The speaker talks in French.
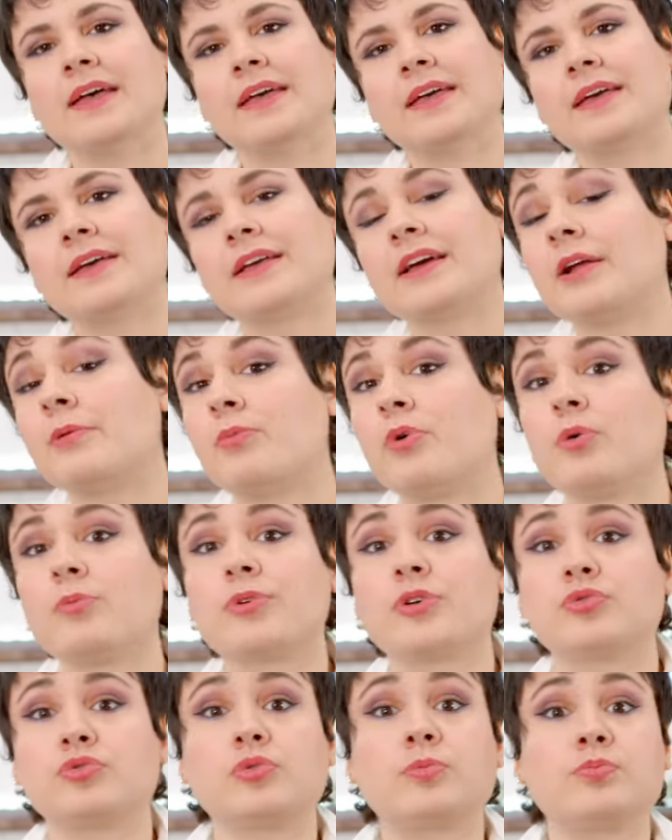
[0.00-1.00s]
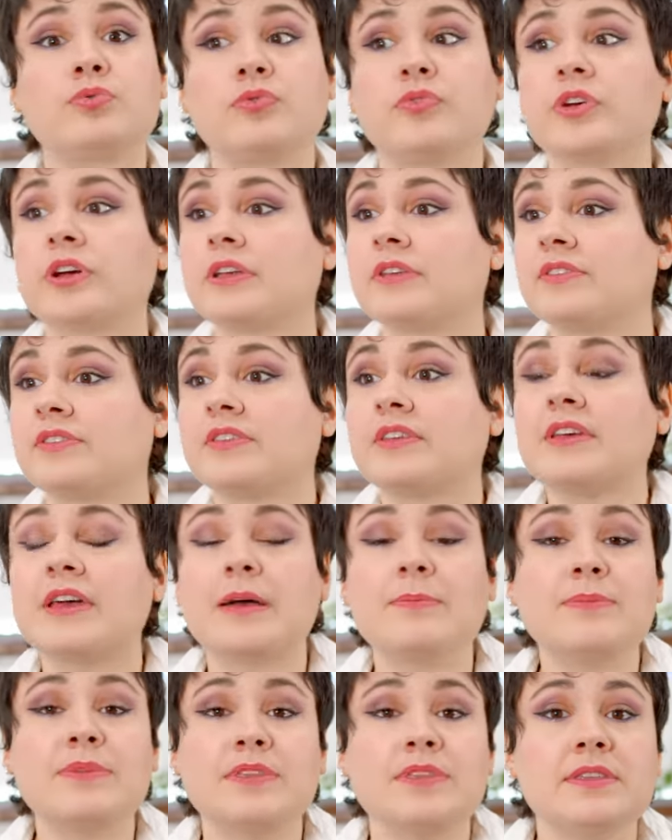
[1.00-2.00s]
Et également, bien sûr, vous pouvez rester
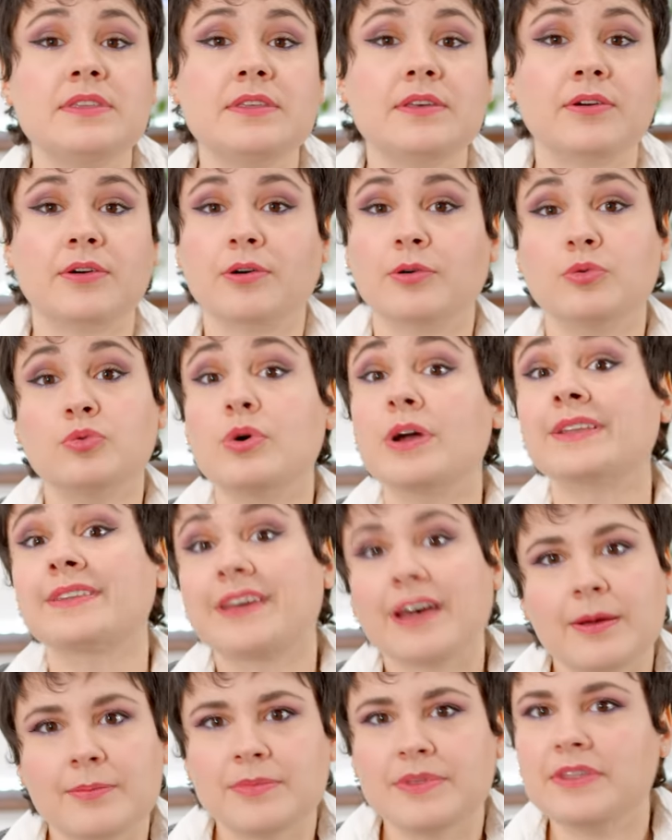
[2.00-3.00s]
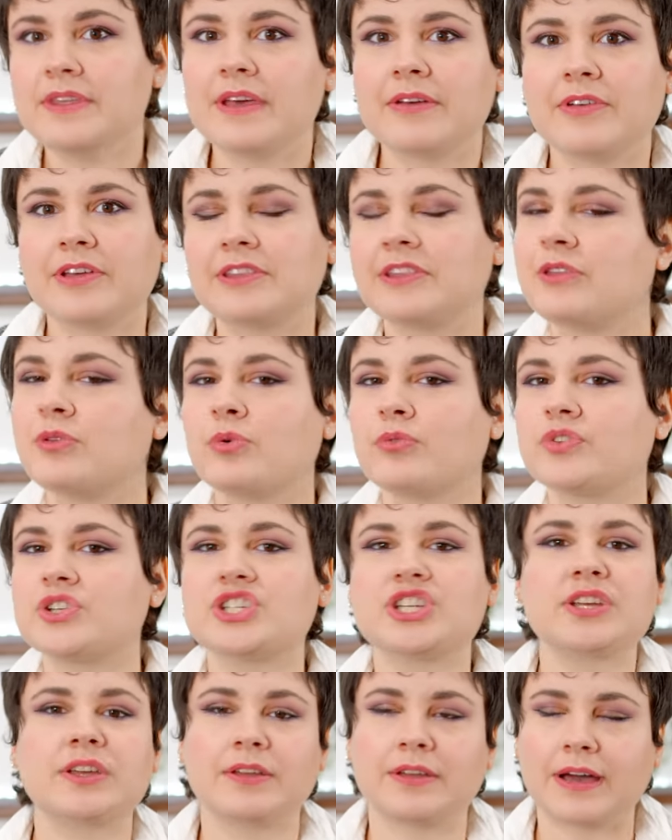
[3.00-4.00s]
amis euh, ou être amis avec des
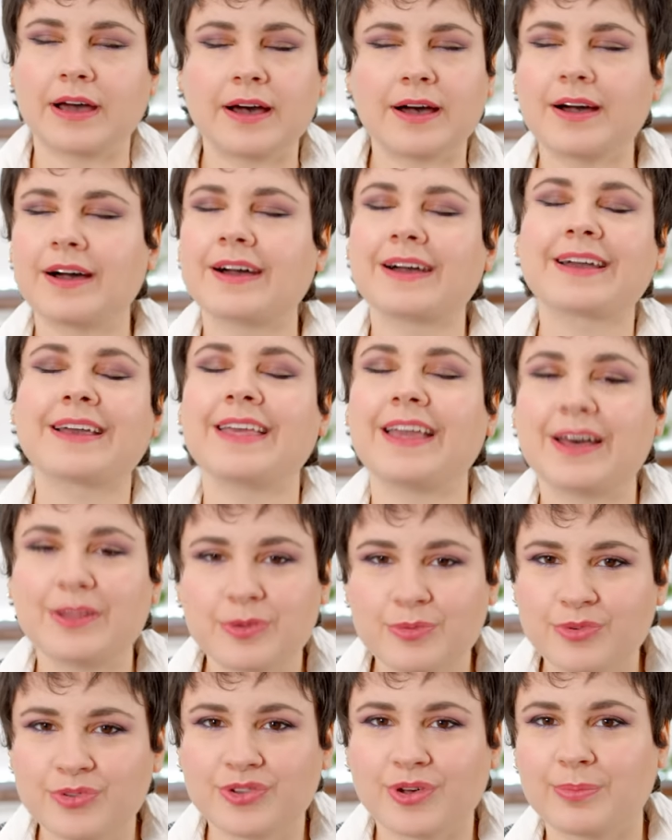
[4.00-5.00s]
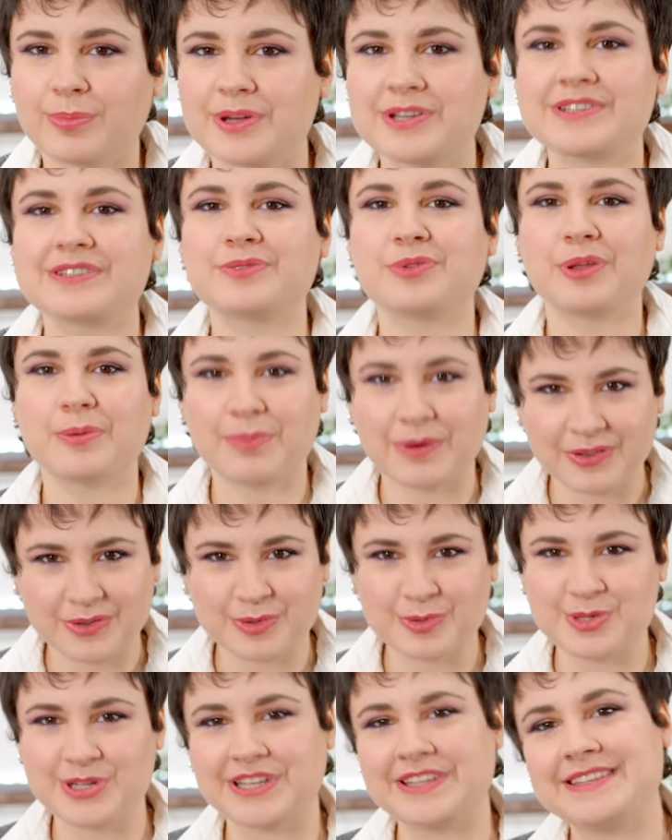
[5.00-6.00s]
non-VG. Hein, rien ne vous empêche, ce n'est pas
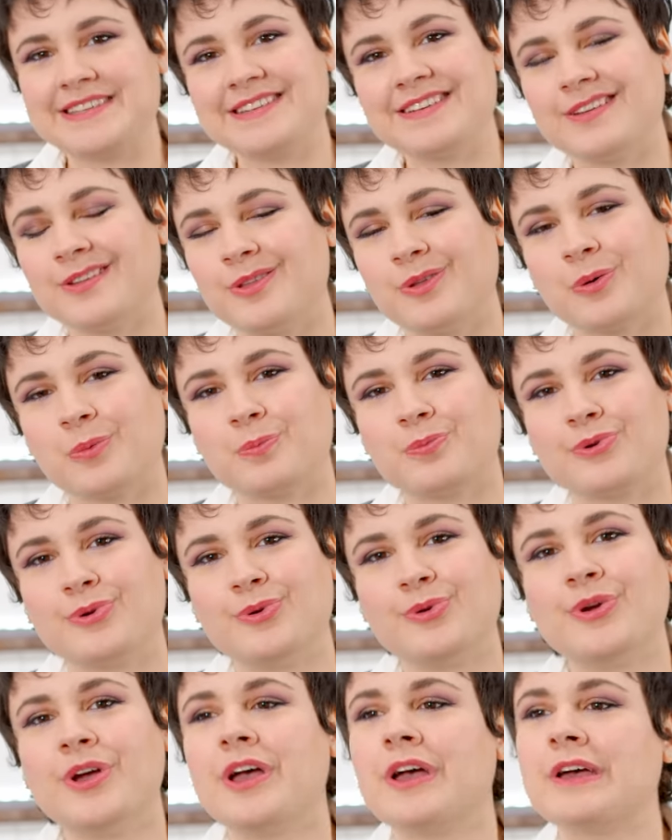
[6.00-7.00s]
ce que j'ai dit non plus.